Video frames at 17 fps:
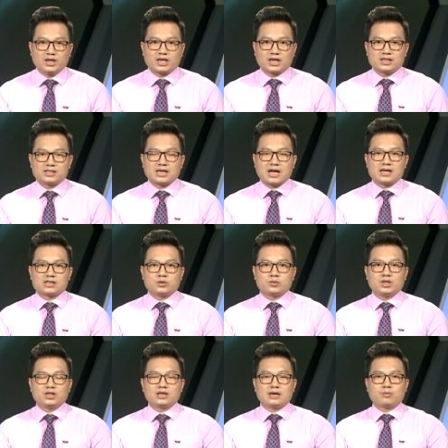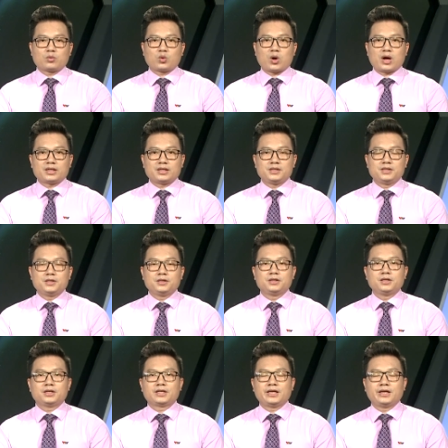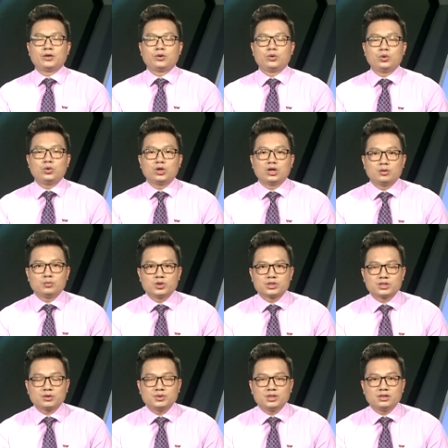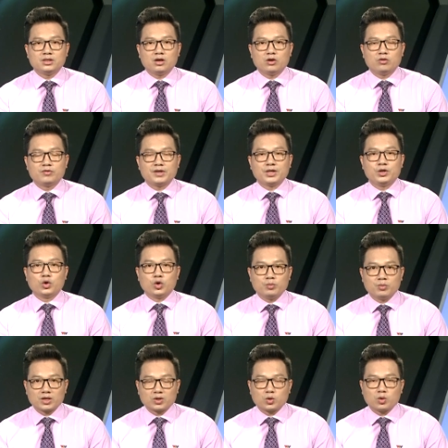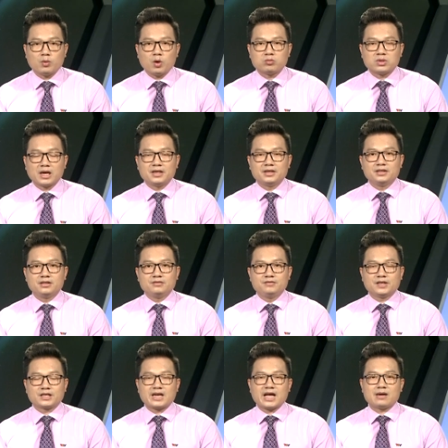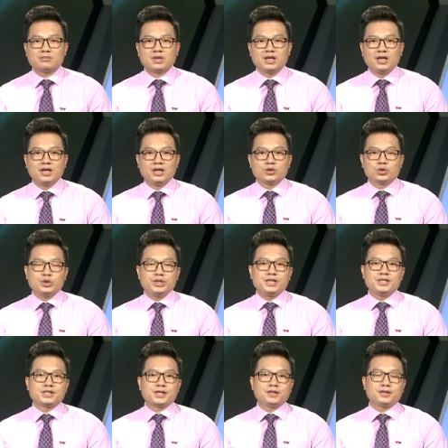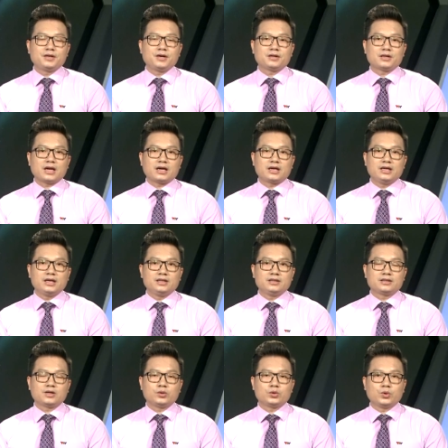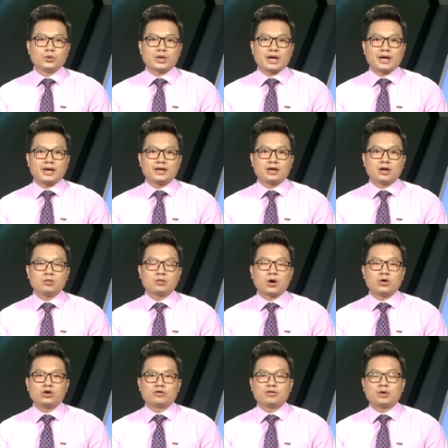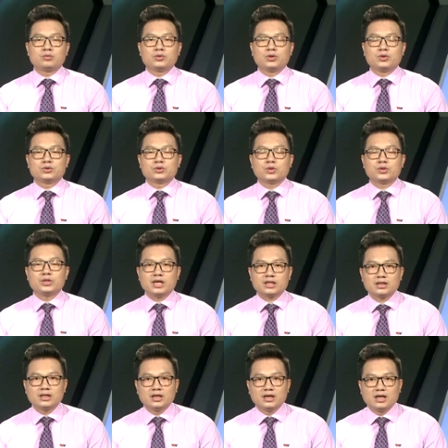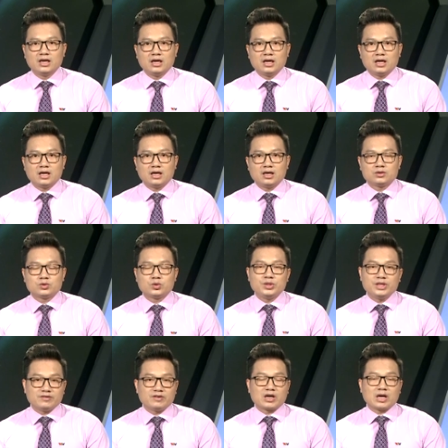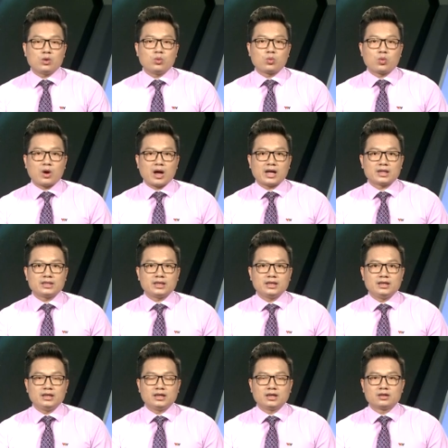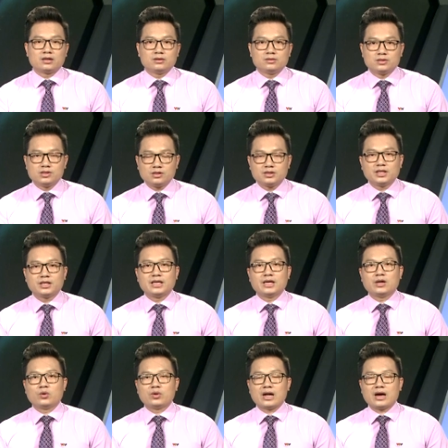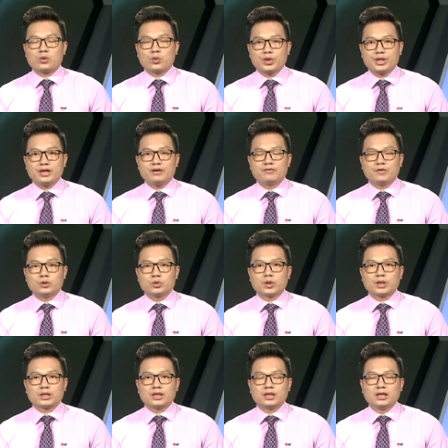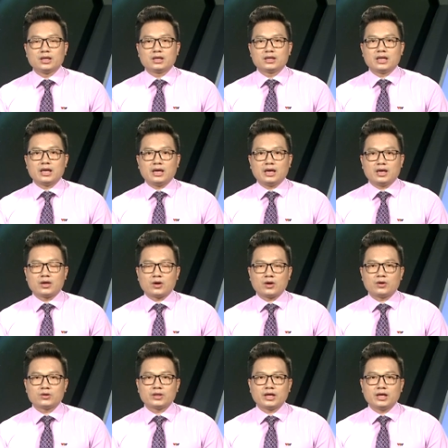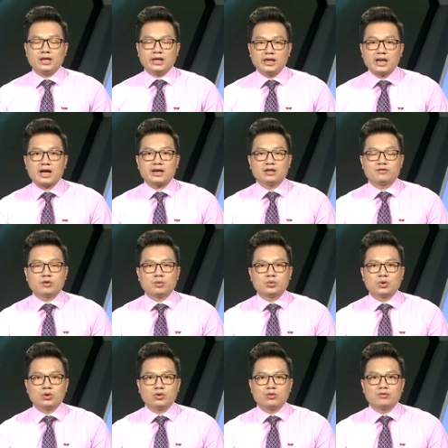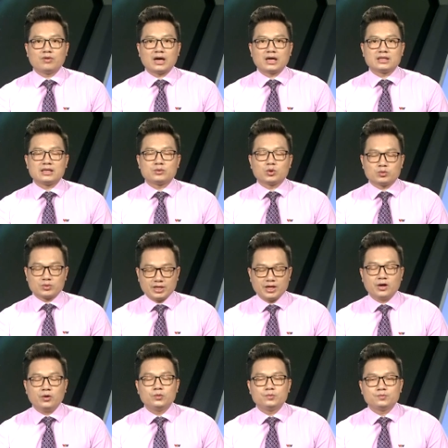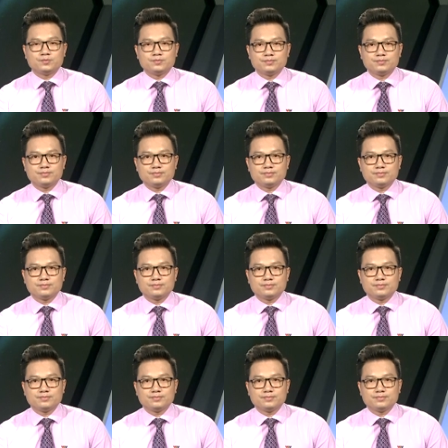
Thưa quý vị khán giả, trong những năm qua thì Trương Thị Kiều luôn là một trong những hậu vệ nổi bật của bóng đá nữ Việt Nam. Tuy nhiên chấn thương đã khiến cầu thủ này không có được phong độ tốt nhất. Tuy nhiên vào ngày hôm qua thì Trương Thị Kiều đã quyết định phẫu thuật để có thể lấy lại được phong độ và tiếp tục thi đấu.